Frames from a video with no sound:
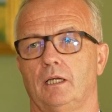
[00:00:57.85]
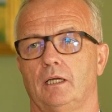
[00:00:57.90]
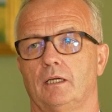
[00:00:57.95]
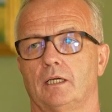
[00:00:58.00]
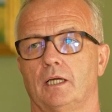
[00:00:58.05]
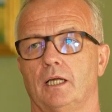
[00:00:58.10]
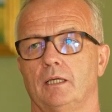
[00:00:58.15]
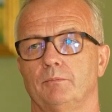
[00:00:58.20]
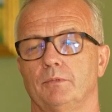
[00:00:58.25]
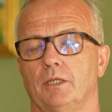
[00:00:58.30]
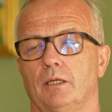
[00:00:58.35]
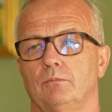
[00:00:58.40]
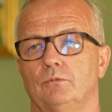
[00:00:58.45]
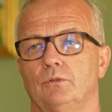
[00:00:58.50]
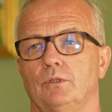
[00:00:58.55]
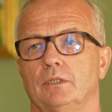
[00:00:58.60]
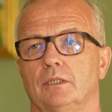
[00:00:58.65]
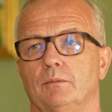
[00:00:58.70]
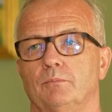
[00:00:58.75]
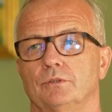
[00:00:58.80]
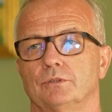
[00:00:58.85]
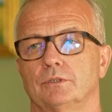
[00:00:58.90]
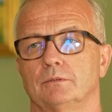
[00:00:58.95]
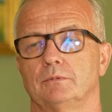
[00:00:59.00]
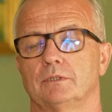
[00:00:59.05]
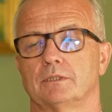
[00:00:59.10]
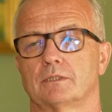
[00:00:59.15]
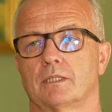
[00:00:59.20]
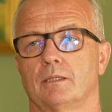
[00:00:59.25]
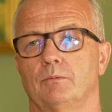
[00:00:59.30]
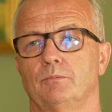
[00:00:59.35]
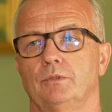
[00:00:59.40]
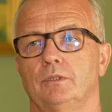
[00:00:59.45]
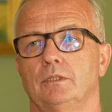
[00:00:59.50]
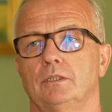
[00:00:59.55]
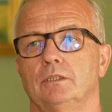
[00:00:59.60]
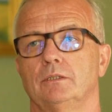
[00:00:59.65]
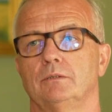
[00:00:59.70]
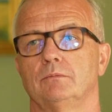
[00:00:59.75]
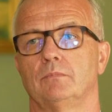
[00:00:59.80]
Chemia była na poziomie
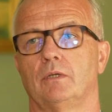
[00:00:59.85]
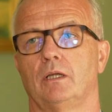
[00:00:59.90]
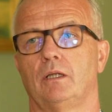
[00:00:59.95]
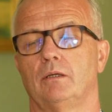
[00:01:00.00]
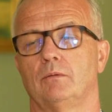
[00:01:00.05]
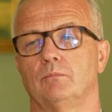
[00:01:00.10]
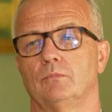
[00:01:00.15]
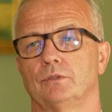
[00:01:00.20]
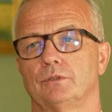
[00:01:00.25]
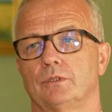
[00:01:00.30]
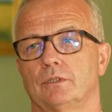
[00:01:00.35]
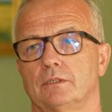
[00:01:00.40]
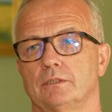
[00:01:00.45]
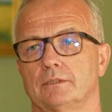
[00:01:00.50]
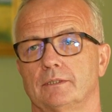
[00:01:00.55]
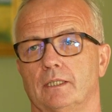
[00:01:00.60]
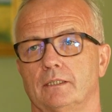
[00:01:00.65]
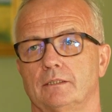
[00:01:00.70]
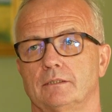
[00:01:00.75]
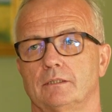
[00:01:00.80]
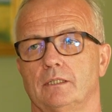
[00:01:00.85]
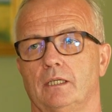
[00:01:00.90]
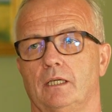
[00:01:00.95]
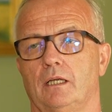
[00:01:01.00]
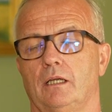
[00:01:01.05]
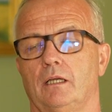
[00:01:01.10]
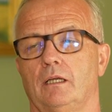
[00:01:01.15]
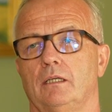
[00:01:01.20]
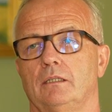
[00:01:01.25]
stabilnym, motoryzacja